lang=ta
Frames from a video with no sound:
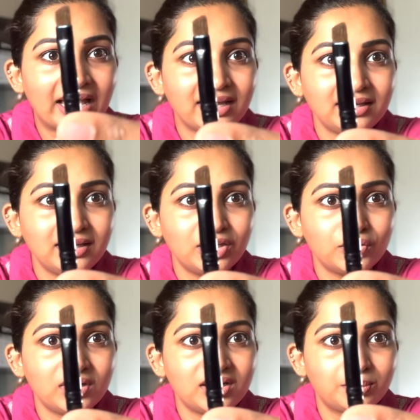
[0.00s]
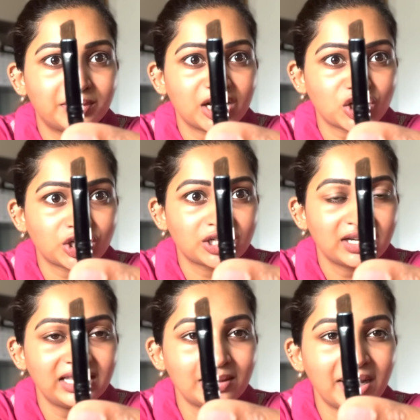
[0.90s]
ஆங்குலர் ப்ரஷ்
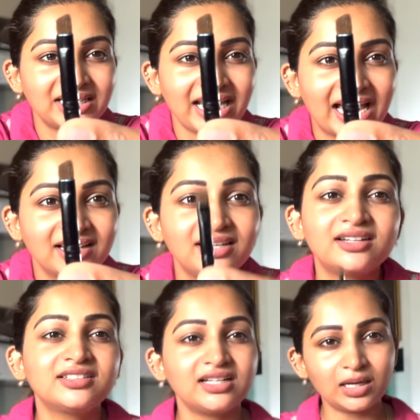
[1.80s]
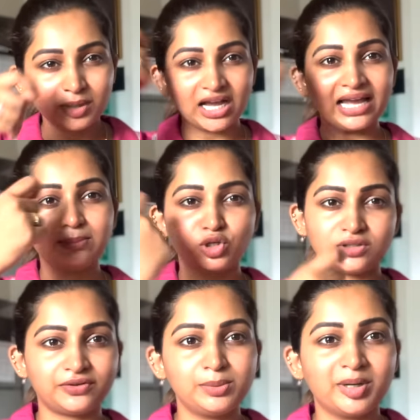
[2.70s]
இந்த மாதிரி ஆங்கிள் இருந்து தான் நமக்கு ஐப்ரோஸ்
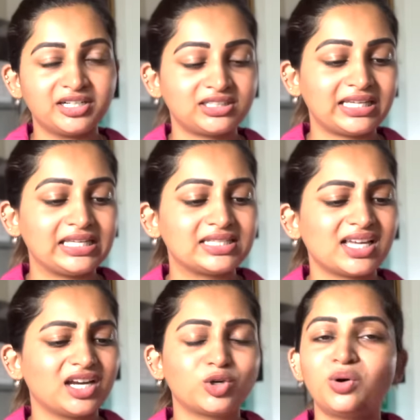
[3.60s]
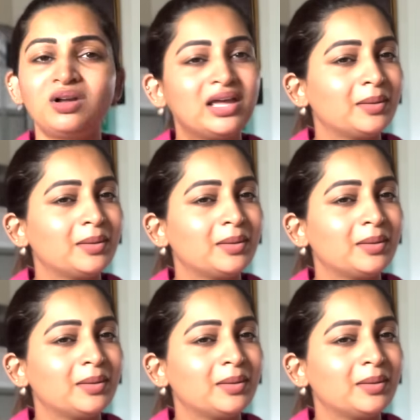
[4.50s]
ஃபில் பண்ணுறதுக்கு ஈஸியாக இருக்கும்